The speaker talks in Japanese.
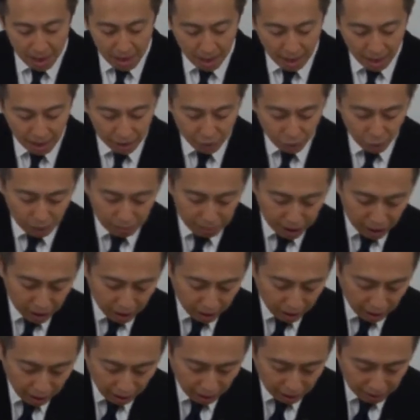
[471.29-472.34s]
回答編見て
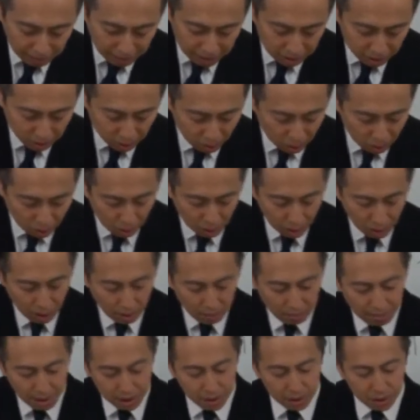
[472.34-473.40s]
いただきますと
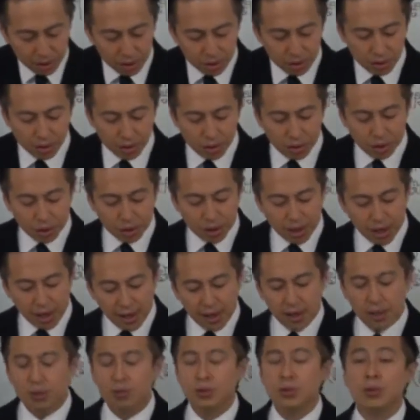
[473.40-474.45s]
まず具
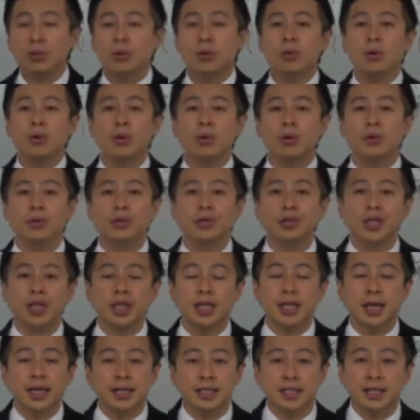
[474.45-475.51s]
体のところの抜
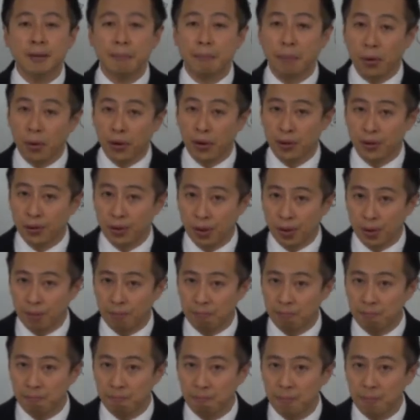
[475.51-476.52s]
き出したポイント